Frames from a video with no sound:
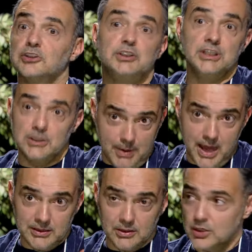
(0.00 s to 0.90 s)
değil ben
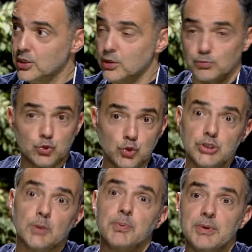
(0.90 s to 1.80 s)
bütün
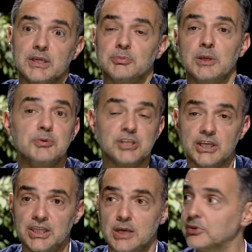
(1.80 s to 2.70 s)
yapım ekibi de bir şey
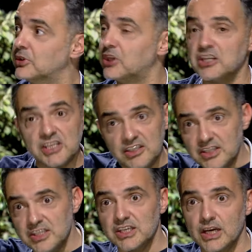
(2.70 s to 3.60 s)
diyemedi.
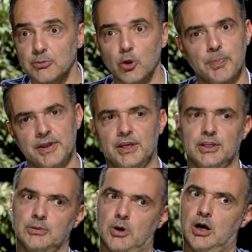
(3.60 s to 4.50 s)
Deseydiniz yani böyle Perihan
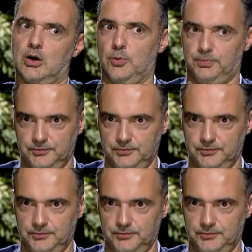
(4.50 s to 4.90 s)
Hanım aa hop